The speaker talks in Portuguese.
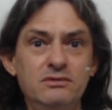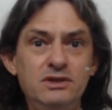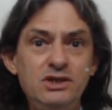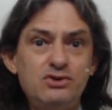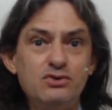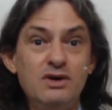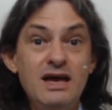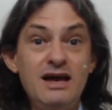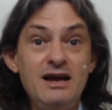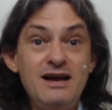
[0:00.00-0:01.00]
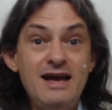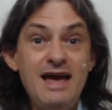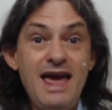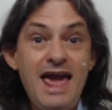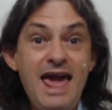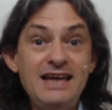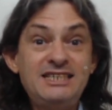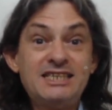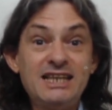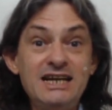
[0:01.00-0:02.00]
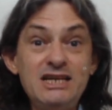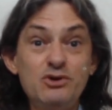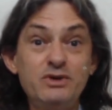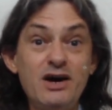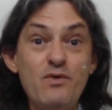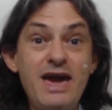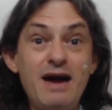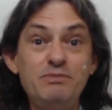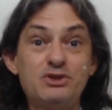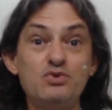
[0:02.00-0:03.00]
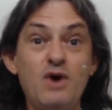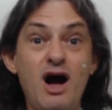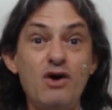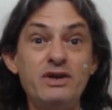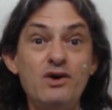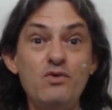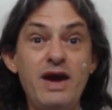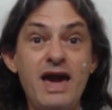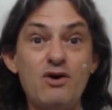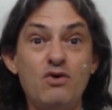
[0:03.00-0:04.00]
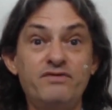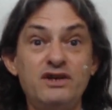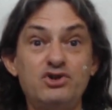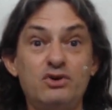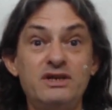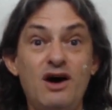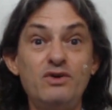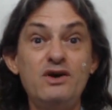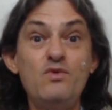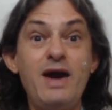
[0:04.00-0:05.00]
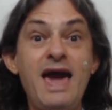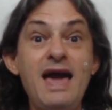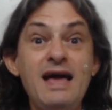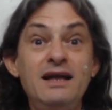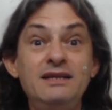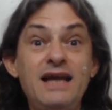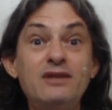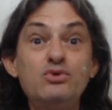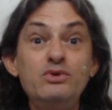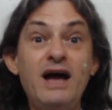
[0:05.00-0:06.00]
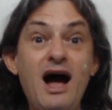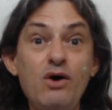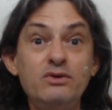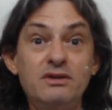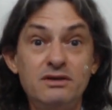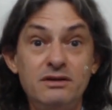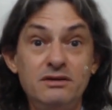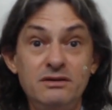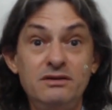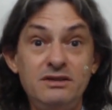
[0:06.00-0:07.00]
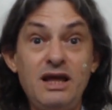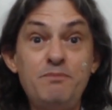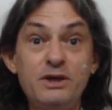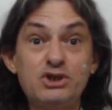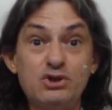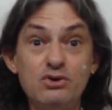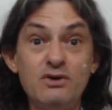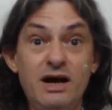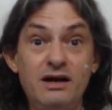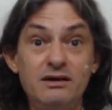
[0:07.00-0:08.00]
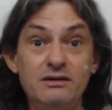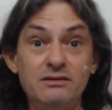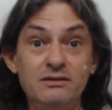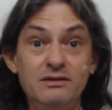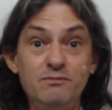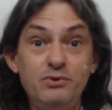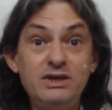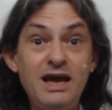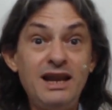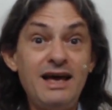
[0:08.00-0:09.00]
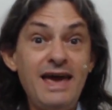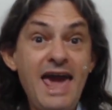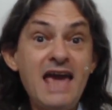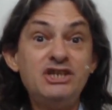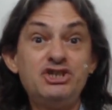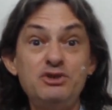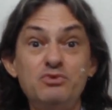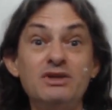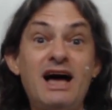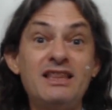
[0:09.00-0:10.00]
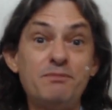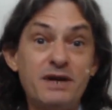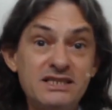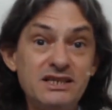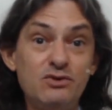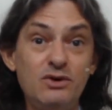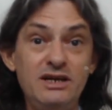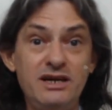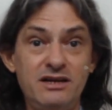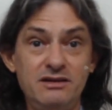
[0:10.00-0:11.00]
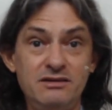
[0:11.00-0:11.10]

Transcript: Isso é estranho, não é habitual, não é convencional, não é natural da pessoa, porque ela é estimulada para se encolher.